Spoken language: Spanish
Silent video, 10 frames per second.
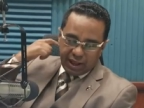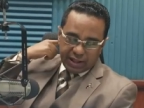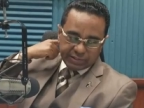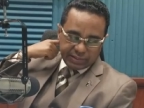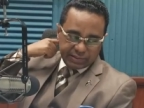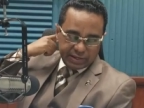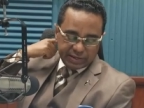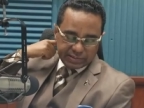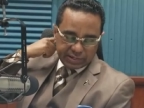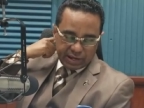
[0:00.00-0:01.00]
Antes de
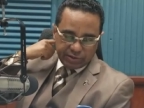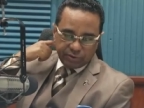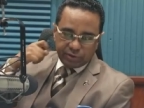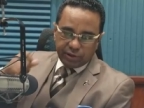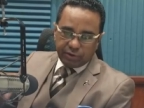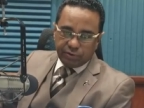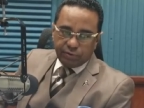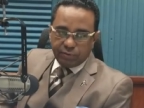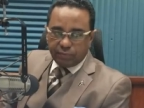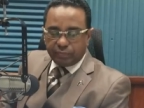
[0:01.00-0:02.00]
iniciar, yo
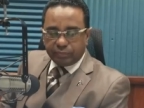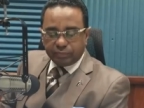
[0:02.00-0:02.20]
quiero